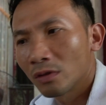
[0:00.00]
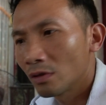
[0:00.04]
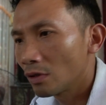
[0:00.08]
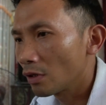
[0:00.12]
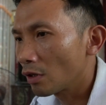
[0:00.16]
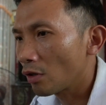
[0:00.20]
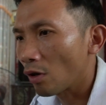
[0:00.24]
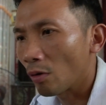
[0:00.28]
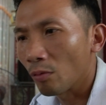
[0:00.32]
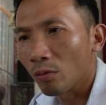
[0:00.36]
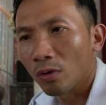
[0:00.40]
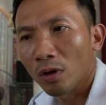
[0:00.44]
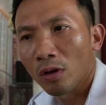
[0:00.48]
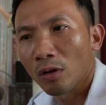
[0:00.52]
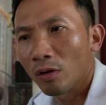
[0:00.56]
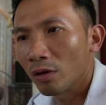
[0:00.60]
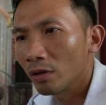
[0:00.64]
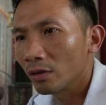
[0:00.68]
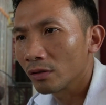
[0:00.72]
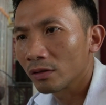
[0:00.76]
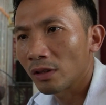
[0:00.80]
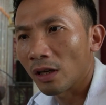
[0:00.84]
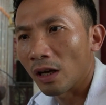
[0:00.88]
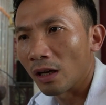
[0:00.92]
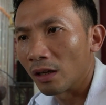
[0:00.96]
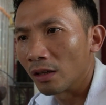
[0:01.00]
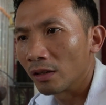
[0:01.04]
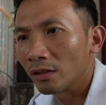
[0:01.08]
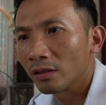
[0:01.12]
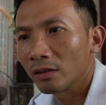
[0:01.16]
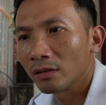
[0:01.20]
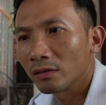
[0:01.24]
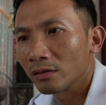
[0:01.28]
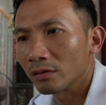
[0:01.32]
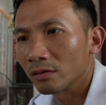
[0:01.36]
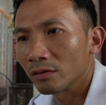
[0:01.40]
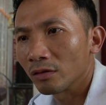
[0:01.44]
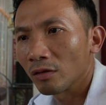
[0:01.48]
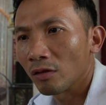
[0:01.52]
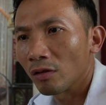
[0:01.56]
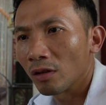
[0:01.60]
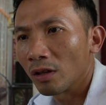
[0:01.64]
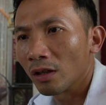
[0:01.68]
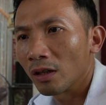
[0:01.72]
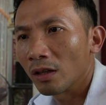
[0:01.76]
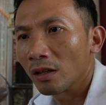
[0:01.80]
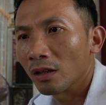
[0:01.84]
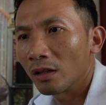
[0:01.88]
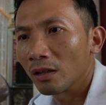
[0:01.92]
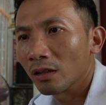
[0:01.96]
chưa có câu trả lời gọi
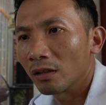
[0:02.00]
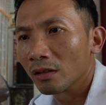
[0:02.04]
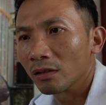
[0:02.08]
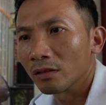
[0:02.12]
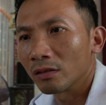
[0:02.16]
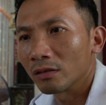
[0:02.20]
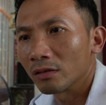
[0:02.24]
là